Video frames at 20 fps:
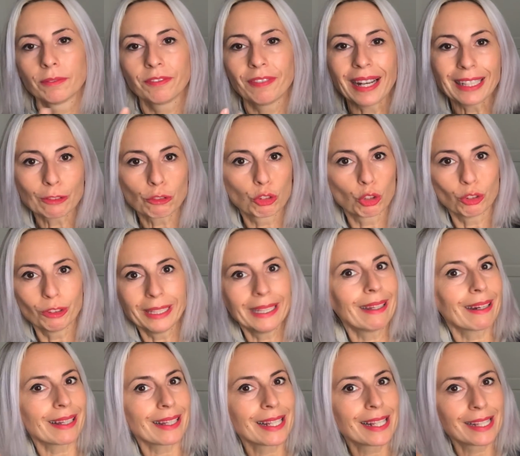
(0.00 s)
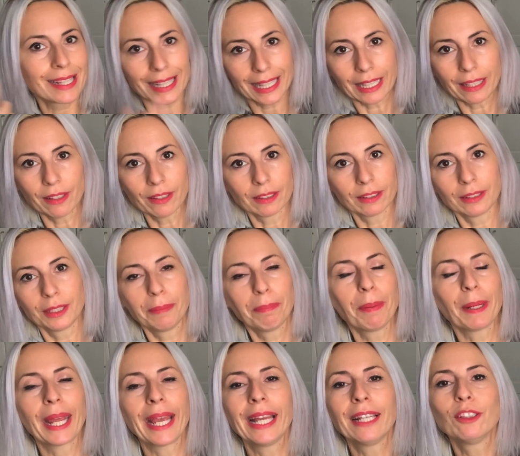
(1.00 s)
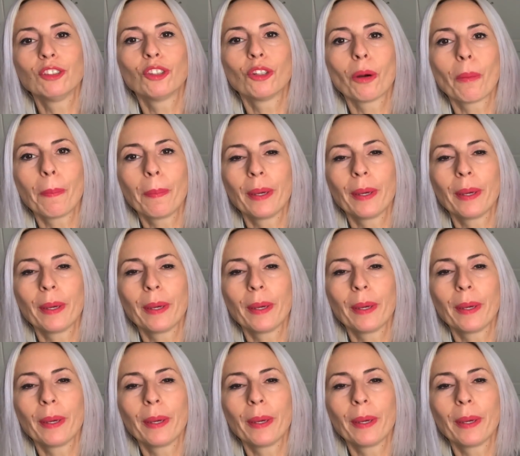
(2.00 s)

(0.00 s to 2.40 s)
fatto dire sì, ti prendo